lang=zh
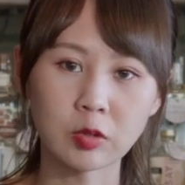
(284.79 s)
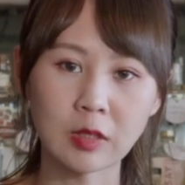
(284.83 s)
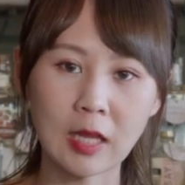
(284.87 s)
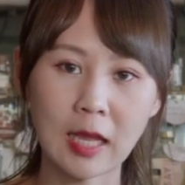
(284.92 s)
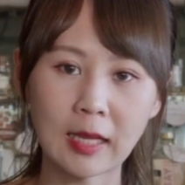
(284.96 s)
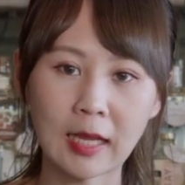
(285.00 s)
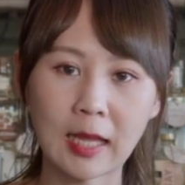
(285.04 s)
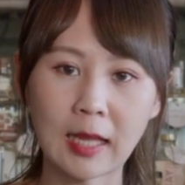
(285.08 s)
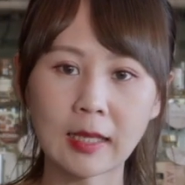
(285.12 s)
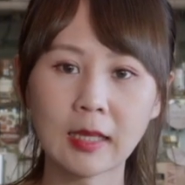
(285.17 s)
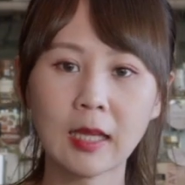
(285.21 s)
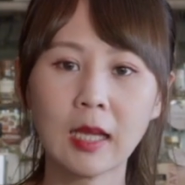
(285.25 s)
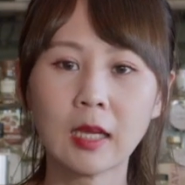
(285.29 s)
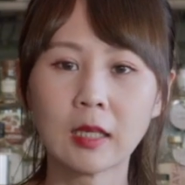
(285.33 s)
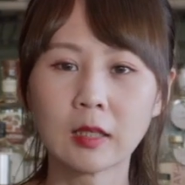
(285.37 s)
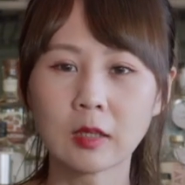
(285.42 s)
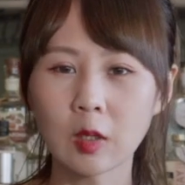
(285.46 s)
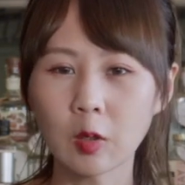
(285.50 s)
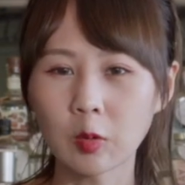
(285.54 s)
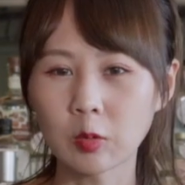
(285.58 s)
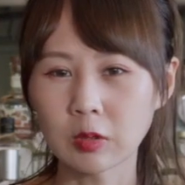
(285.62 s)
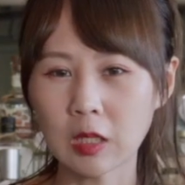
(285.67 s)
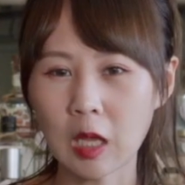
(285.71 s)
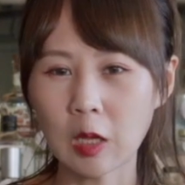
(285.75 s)
大概
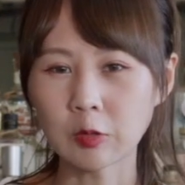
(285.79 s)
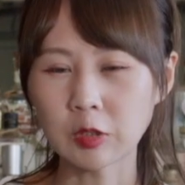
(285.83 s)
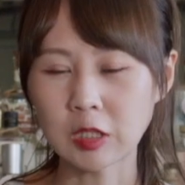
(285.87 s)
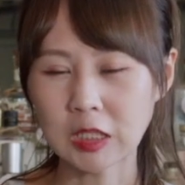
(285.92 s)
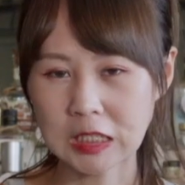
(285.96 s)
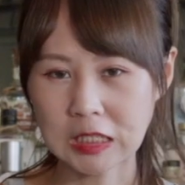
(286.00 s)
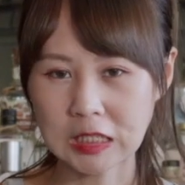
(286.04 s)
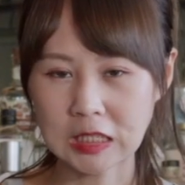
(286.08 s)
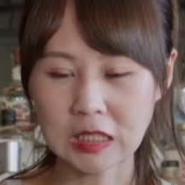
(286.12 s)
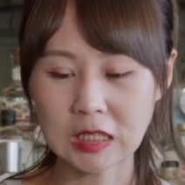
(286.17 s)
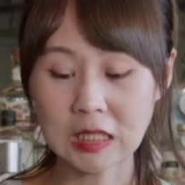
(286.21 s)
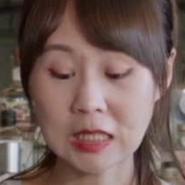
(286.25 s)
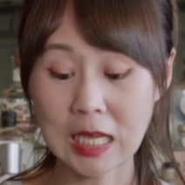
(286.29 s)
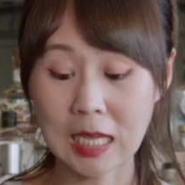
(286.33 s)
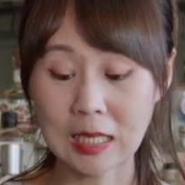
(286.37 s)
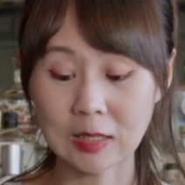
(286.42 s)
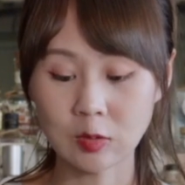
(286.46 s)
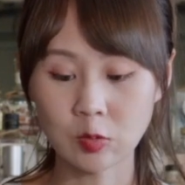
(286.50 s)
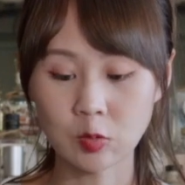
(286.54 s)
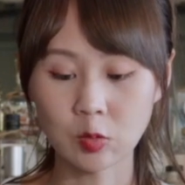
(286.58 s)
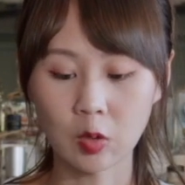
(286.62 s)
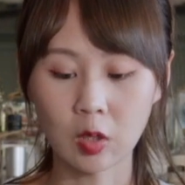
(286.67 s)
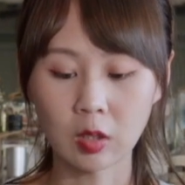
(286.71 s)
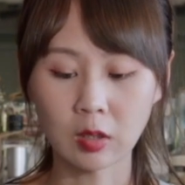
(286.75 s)
六到七下
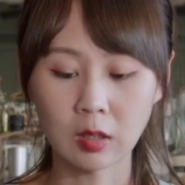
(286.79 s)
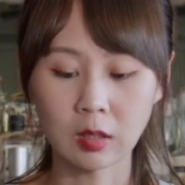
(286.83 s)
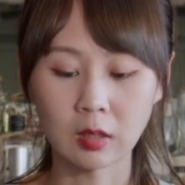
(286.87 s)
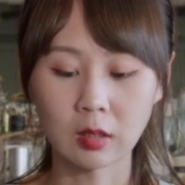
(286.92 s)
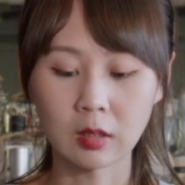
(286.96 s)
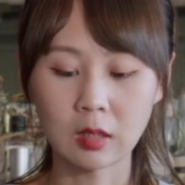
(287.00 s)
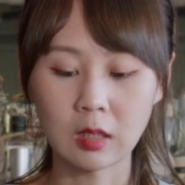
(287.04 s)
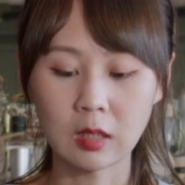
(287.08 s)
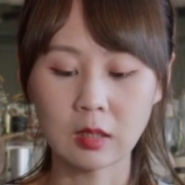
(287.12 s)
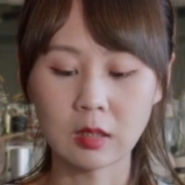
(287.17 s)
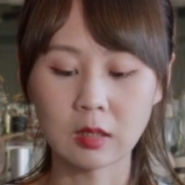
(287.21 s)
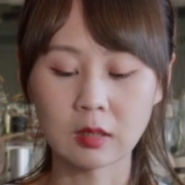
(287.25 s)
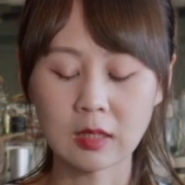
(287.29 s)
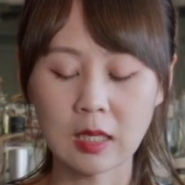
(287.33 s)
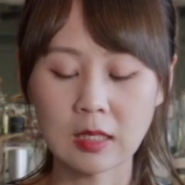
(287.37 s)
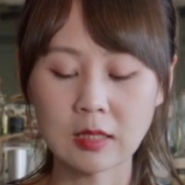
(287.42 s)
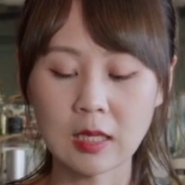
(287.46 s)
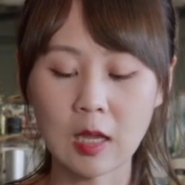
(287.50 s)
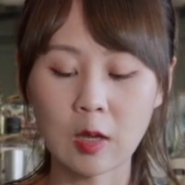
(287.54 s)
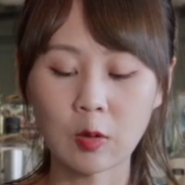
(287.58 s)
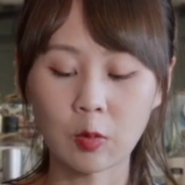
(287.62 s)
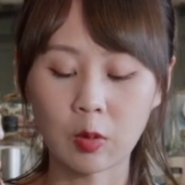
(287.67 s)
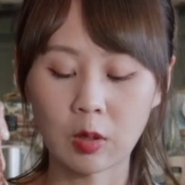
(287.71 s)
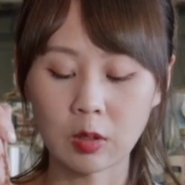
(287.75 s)
就可以了。但
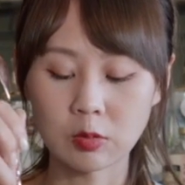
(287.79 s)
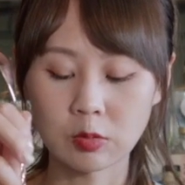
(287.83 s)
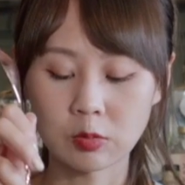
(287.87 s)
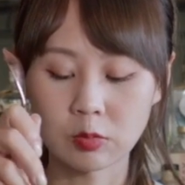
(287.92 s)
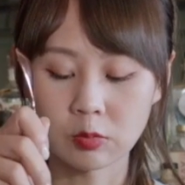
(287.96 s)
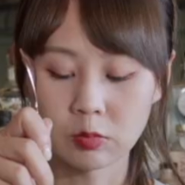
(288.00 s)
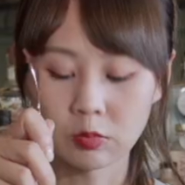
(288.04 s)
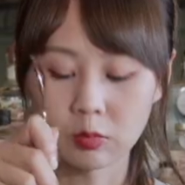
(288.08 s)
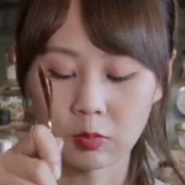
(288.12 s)
是要快速